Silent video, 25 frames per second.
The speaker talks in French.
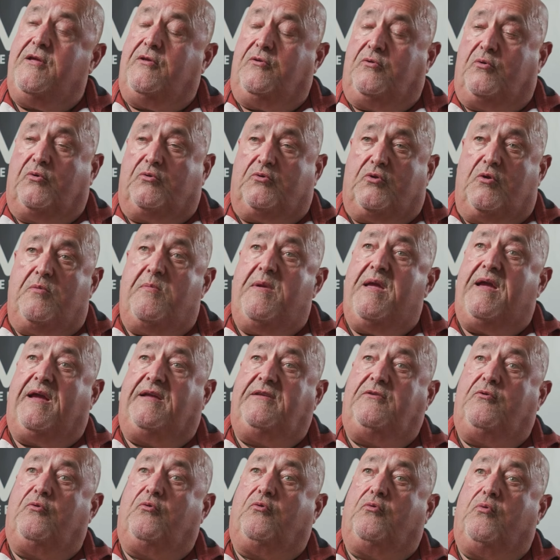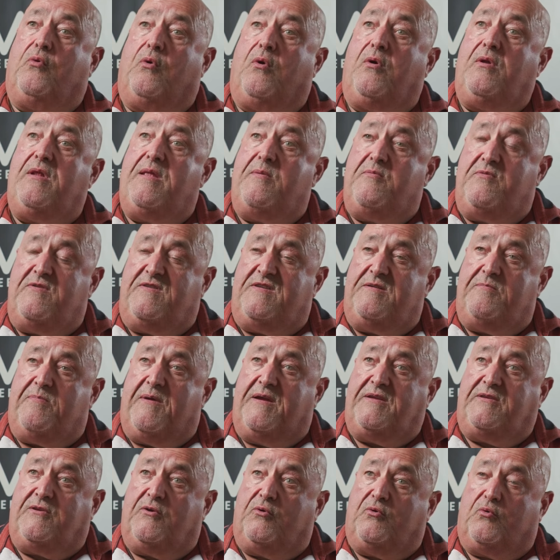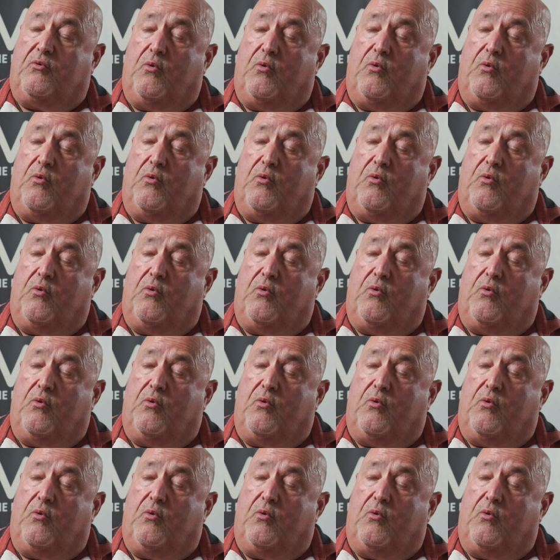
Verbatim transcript: Donc le maire était au courant, la municipalité au